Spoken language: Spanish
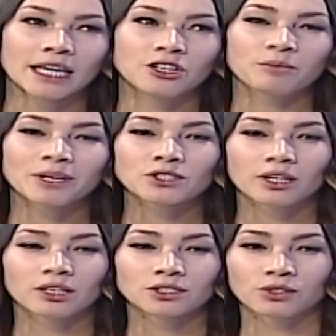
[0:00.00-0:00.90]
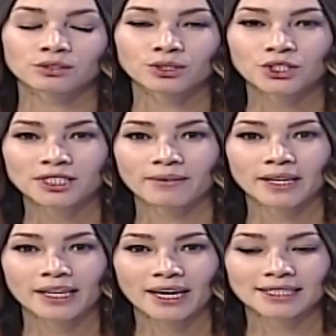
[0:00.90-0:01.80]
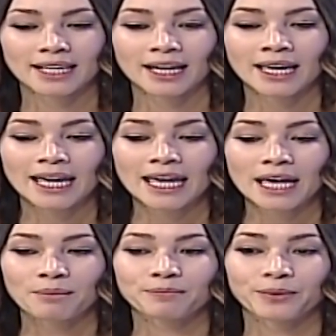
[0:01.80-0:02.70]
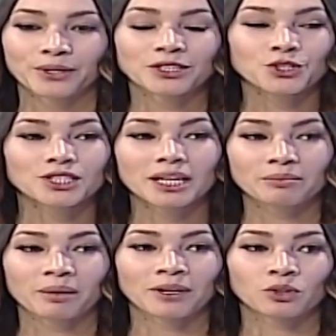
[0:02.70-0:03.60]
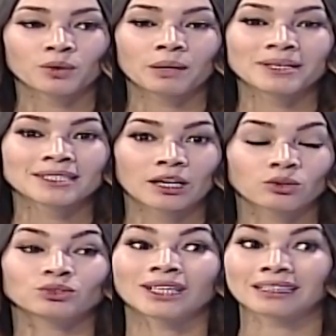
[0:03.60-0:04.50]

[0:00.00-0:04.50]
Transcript: Y yo pienso que en los concursos de belleza, por eso siempre mantuve amistad con